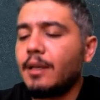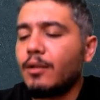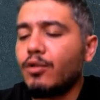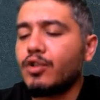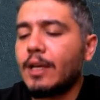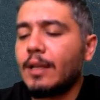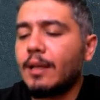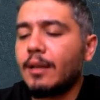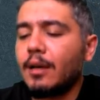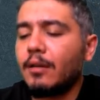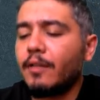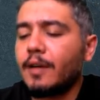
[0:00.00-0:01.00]

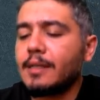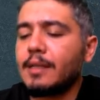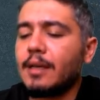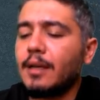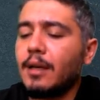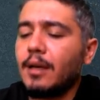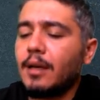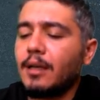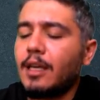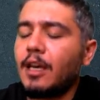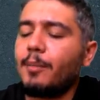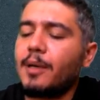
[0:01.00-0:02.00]
Hidrojenden daha fazla.
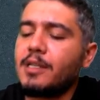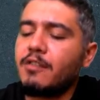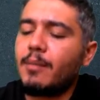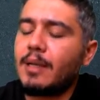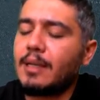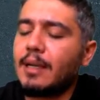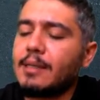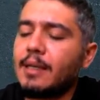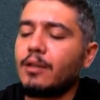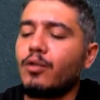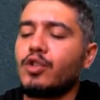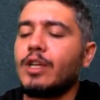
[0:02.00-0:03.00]
Y pasif metal
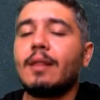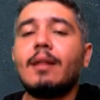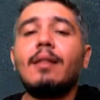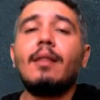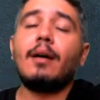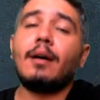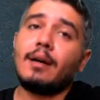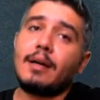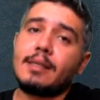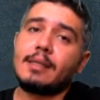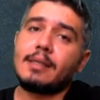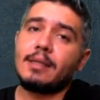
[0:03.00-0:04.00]
ise hidrojenden daha
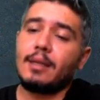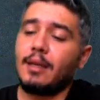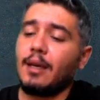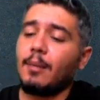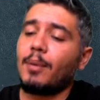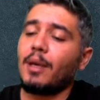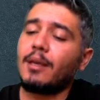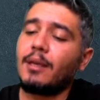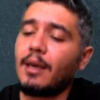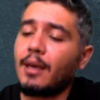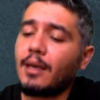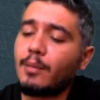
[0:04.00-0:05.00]
az. Peki
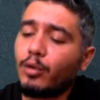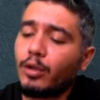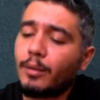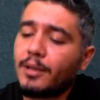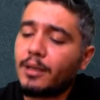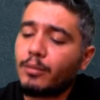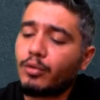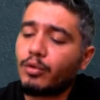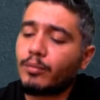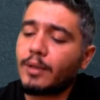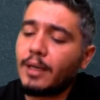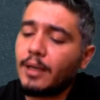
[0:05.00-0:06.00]
Y kim olabilir bu
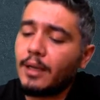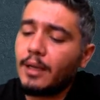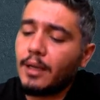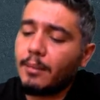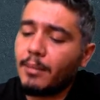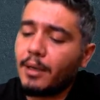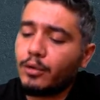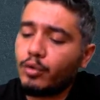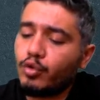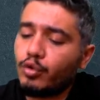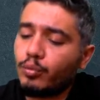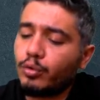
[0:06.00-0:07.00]
durumda?
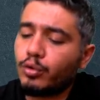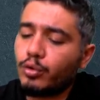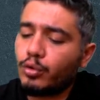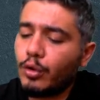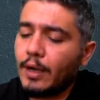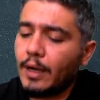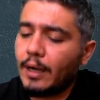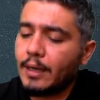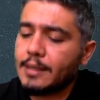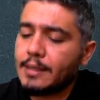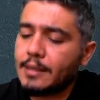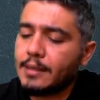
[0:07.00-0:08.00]
Bakın cumhur
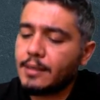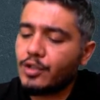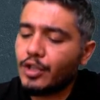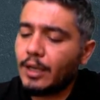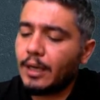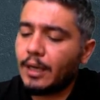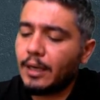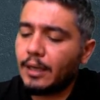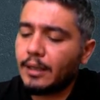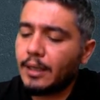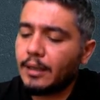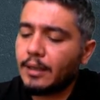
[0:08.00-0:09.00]
haksızca
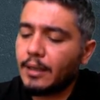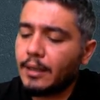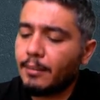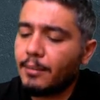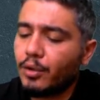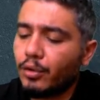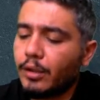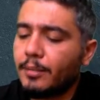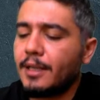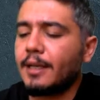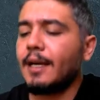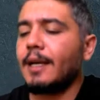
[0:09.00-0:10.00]
ağlayanlardan biri
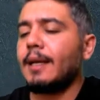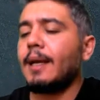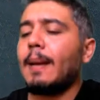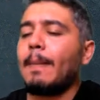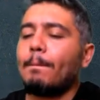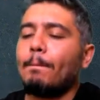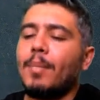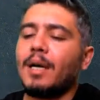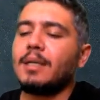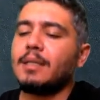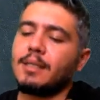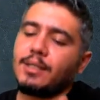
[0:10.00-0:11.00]
olabilir. Yani
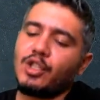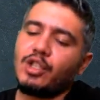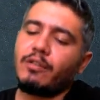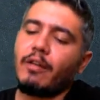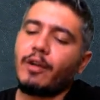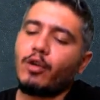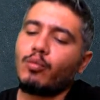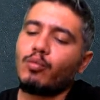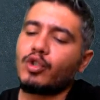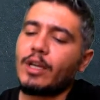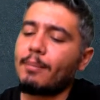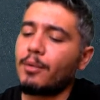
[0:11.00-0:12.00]
bakır, civa ve
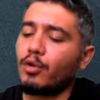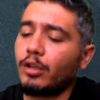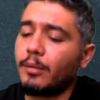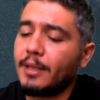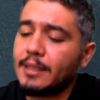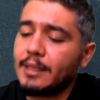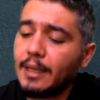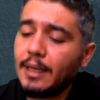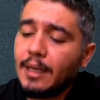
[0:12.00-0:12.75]
gümüşten biri olabilir.